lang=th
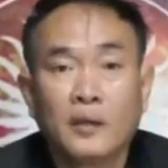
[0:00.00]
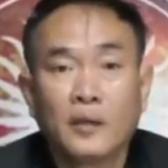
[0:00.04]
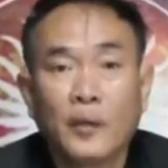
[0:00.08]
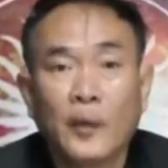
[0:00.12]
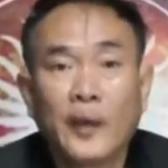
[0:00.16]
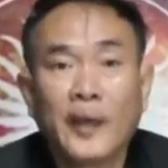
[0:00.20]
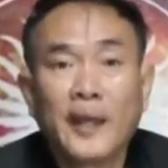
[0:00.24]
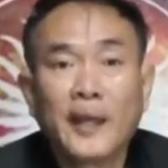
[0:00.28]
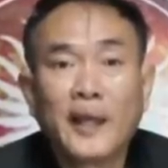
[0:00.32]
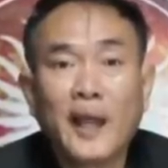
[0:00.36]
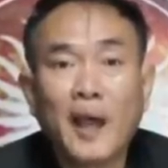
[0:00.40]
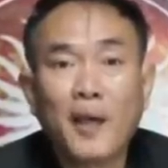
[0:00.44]
ส
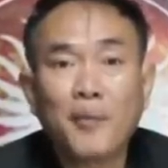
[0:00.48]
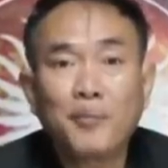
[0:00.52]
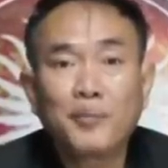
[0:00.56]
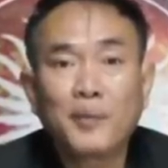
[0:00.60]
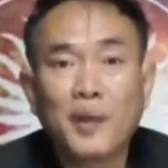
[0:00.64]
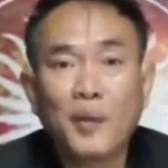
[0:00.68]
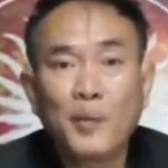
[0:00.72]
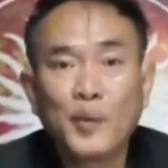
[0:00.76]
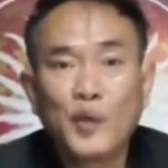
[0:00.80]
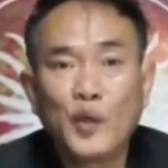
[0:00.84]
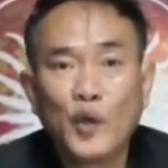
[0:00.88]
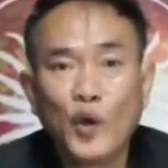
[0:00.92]
วัสดีครับ
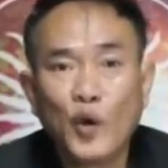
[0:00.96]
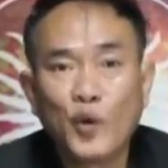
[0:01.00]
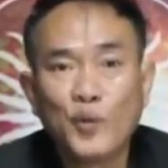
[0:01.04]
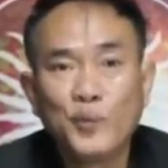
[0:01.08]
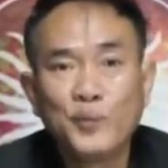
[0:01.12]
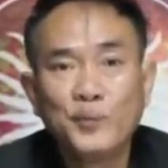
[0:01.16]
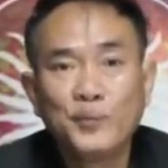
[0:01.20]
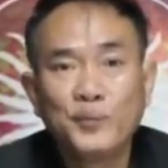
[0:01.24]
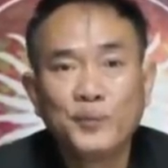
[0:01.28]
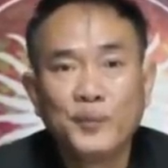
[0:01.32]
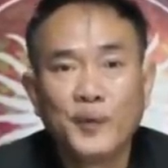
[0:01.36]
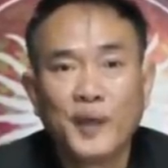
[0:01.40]
ท่านผู้ชม
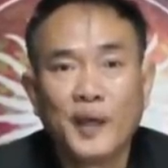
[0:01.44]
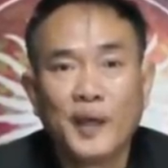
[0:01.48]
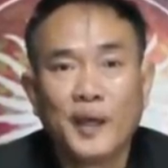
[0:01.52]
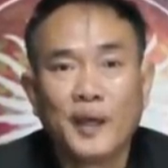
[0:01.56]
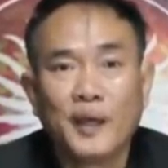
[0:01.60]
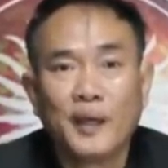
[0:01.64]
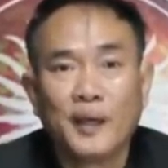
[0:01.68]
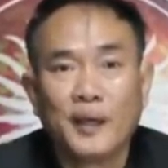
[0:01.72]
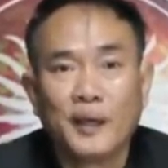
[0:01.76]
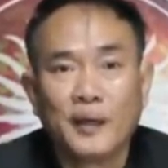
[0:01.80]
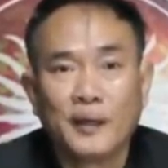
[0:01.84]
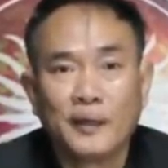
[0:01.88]

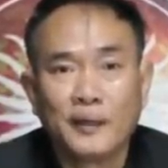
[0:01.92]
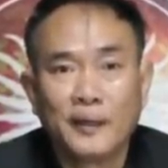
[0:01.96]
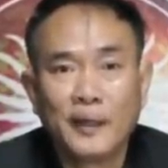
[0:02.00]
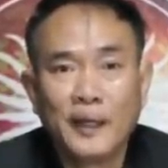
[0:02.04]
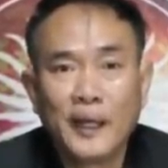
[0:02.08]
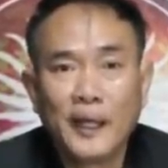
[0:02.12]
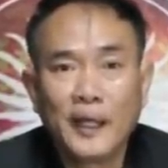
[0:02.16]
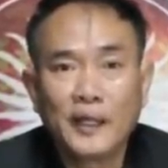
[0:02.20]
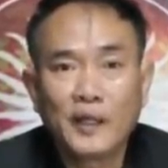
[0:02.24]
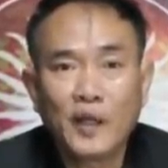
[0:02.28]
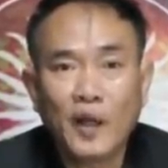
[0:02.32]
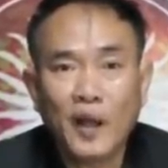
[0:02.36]
ยิน
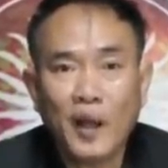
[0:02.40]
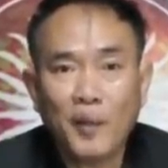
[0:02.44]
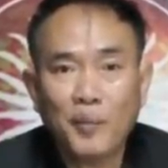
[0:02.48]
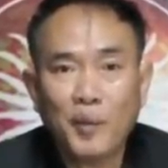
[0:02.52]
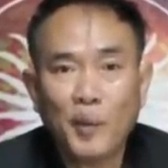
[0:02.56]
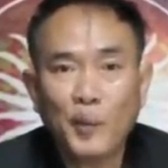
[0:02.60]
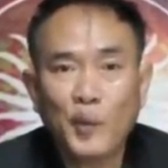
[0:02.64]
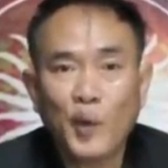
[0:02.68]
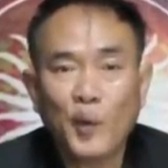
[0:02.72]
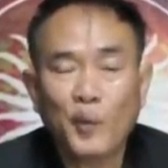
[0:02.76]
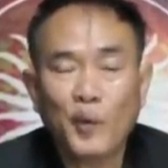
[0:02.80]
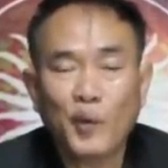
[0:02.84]
ดีต้อนรับ
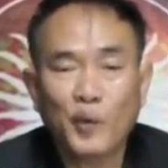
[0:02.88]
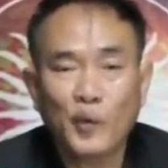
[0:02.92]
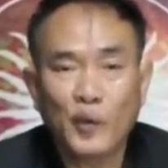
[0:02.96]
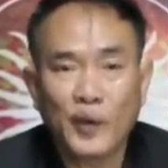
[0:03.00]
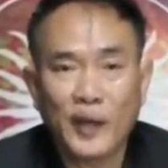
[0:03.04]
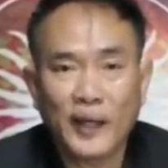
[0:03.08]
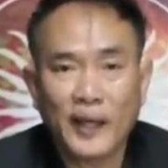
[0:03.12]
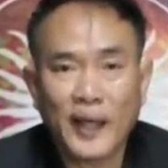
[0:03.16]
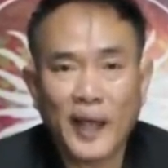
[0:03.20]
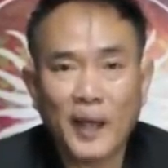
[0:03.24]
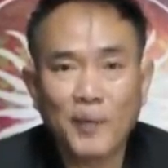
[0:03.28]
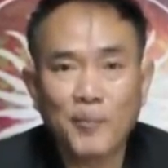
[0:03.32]
ท่านผู้ชมเข้าสู่
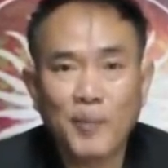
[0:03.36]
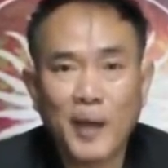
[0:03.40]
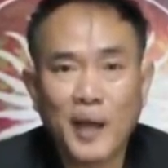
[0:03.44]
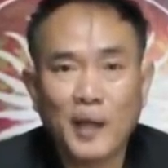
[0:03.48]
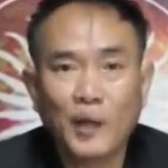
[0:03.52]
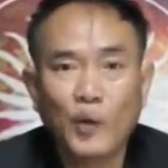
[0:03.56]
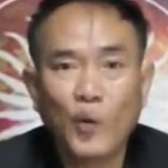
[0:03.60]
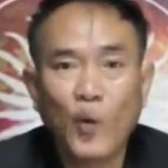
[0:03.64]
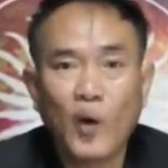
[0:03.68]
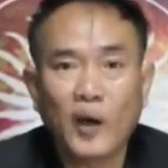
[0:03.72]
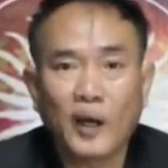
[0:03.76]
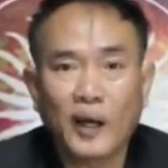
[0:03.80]
รายการบ้า
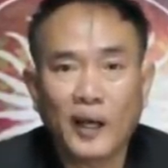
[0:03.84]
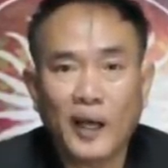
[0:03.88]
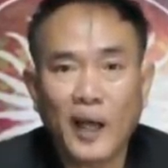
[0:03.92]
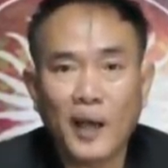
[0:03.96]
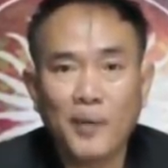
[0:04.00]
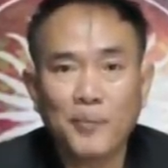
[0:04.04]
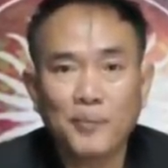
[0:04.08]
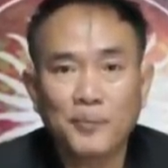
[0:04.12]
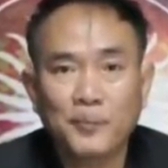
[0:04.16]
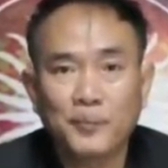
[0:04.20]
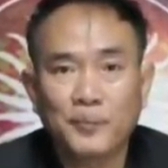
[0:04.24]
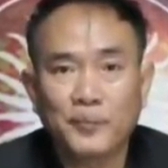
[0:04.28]
นดวงนะค
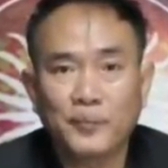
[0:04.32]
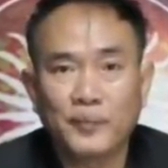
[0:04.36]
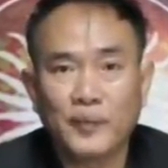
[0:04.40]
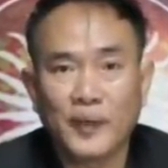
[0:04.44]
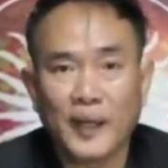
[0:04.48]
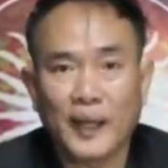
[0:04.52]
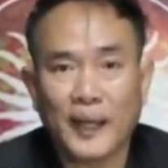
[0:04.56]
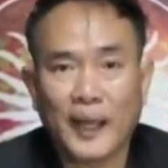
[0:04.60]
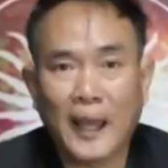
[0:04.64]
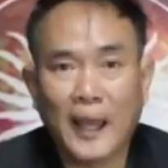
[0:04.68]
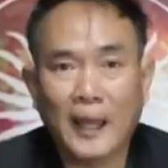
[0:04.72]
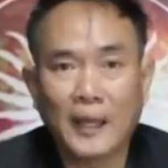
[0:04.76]
รับ
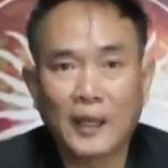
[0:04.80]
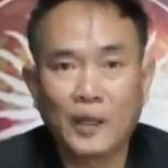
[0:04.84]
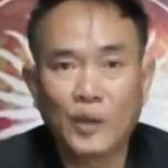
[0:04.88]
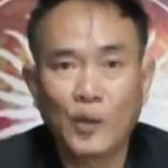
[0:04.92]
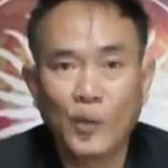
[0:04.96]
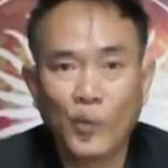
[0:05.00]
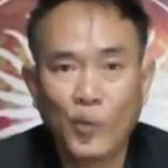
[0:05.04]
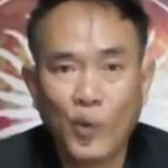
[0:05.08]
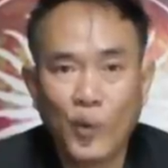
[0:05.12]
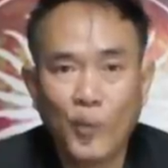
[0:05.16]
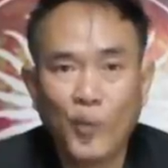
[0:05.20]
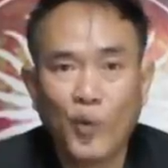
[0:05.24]
รายการที่ร
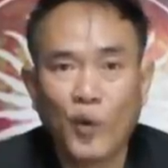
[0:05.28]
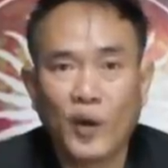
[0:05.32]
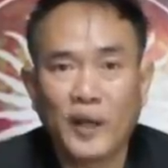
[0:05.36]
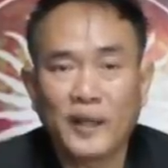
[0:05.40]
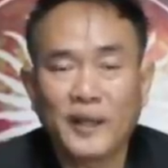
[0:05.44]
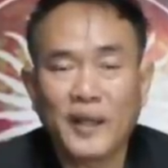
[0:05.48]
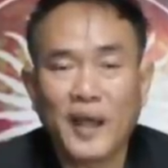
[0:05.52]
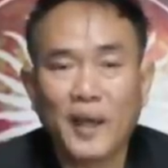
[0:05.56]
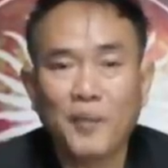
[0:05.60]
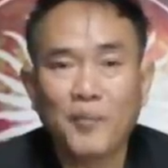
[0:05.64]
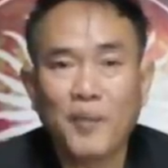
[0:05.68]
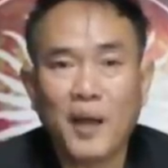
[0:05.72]
วบรวมหัว
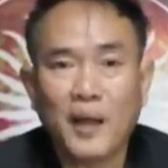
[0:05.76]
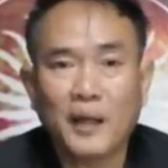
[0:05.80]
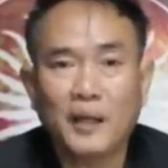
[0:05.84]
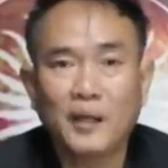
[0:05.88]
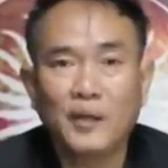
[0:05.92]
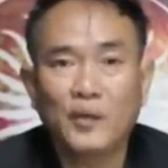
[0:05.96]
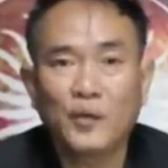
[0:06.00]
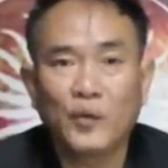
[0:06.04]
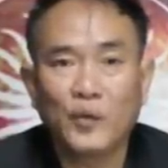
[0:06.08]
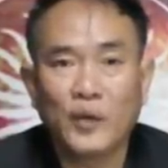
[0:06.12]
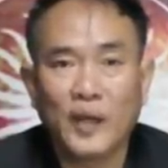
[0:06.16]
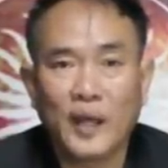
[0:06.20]
อาจารย์มาก
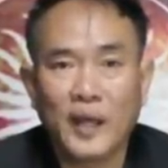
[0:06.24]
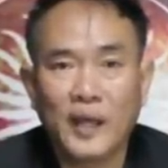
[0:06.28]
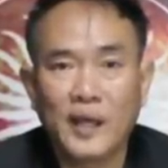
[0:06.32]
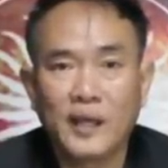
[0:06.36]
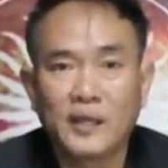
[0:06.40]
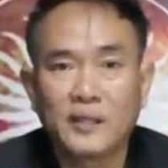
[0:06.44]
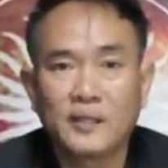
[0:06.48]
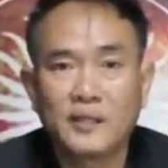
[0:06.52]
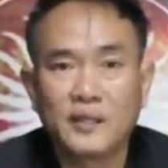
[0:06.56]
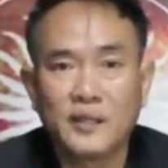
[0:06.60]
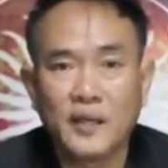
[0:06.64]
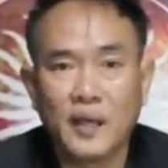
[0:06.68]
ที่สุดในเอ
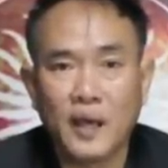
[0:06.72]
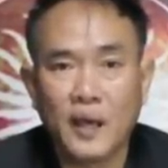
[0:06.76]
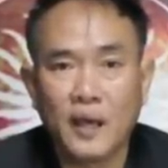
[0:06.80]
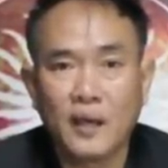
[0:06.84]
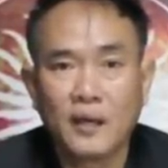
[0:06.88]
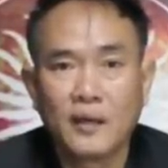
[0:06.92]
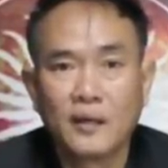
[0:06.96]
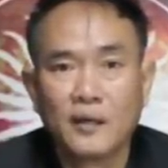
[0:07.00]
เชีย